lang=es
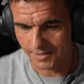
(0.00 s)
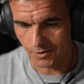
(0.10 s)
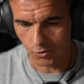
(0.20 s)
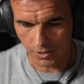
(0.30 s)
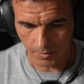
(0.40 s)
es el
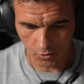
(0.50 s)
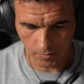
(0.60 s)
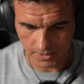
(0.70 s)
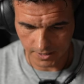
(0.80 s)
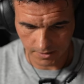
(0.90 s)
GorillaPod
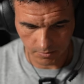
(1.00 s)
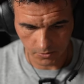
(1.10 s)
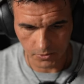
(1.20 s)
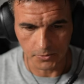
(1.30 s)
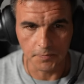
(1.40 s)
más grande, pero
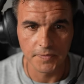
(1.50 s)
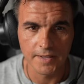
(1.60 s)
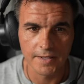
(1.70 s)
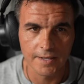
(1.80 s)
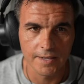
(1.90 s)
bueno.
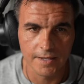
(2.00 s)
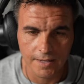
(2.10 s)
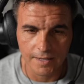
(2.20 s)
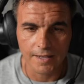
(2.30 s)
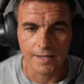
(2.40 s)

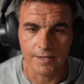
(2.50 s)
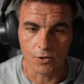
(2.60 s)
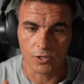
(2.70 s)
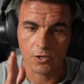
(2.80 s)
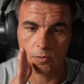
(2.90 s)

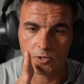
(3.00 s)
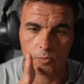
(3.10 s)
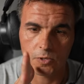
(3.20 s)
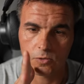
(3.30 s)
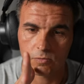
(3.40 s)
Lo tengo más o
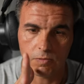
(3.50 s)
menos